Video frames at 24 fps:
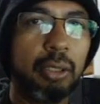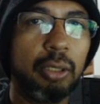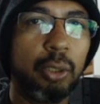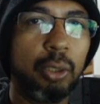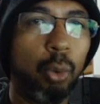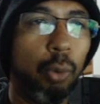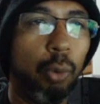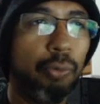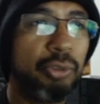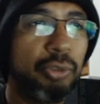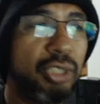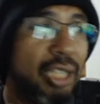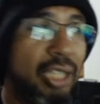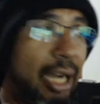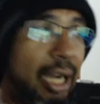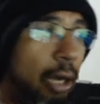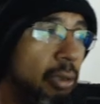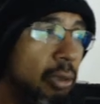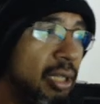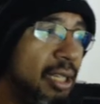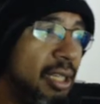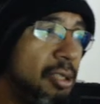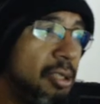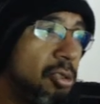Engolfo de
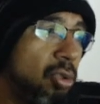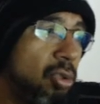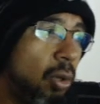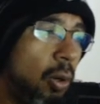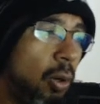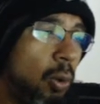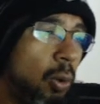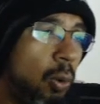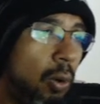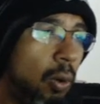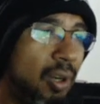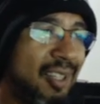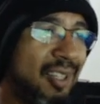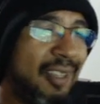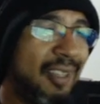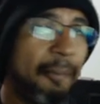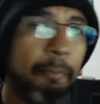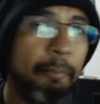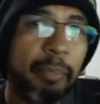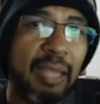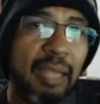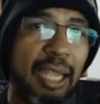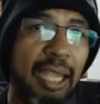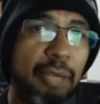alta ele só ocorre
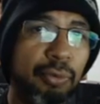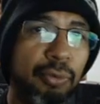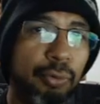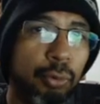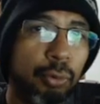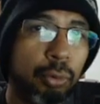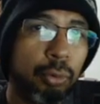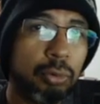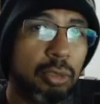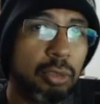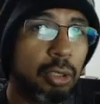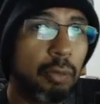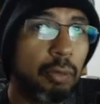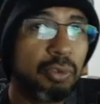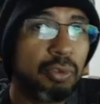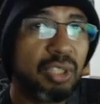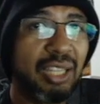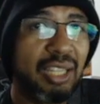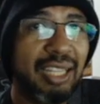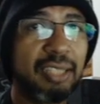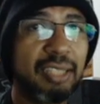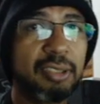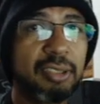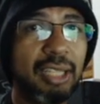em fundo. Então
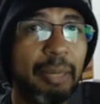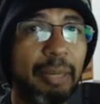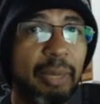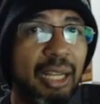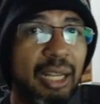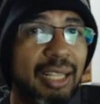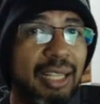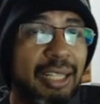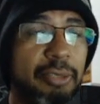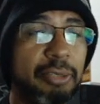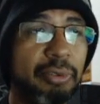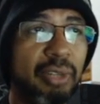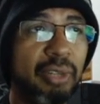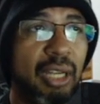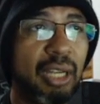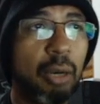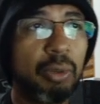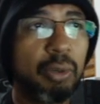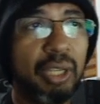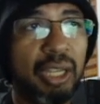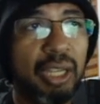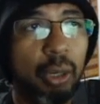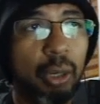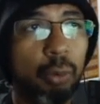você tem que saber identificar
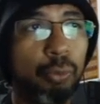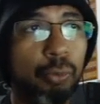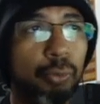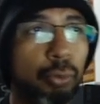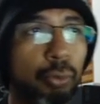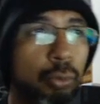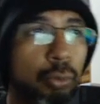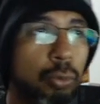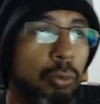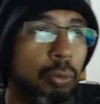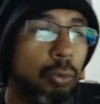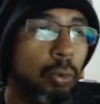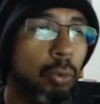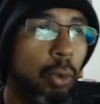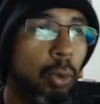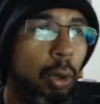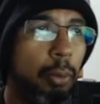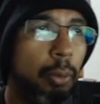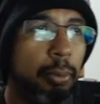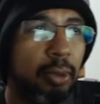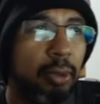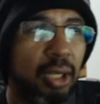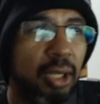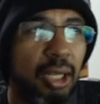o que é um fundo, um
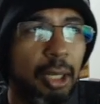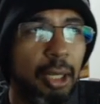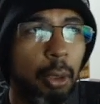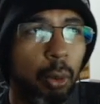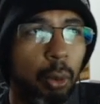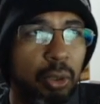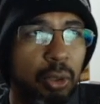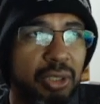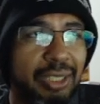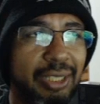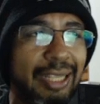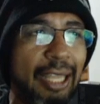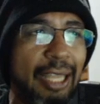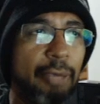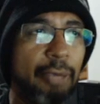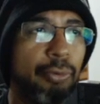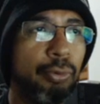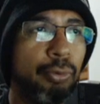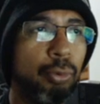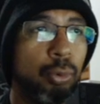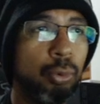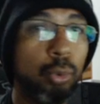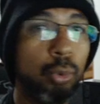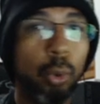topo, onde que tem
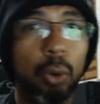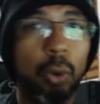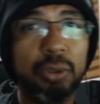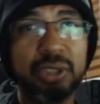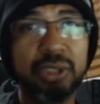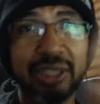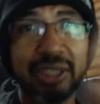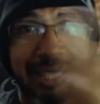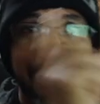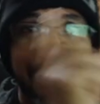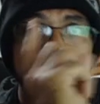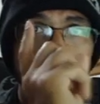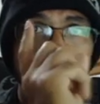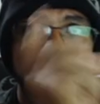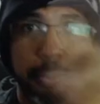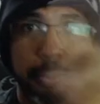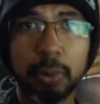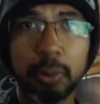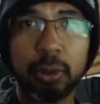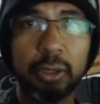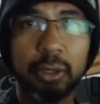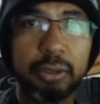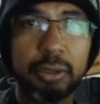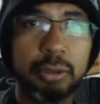fundo, onde que tem
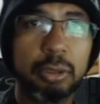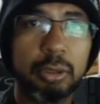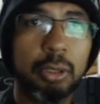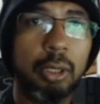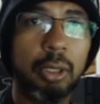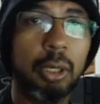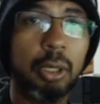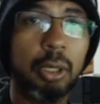suporte